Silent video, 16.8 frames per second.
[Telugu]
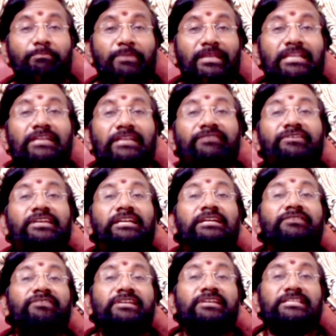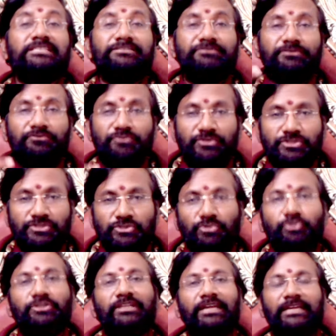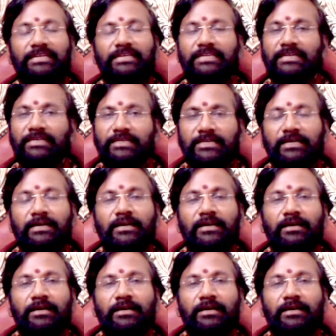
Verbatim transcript: భిన్నమైనటువంటి జీవితం వస్తుంది అంటే కనుక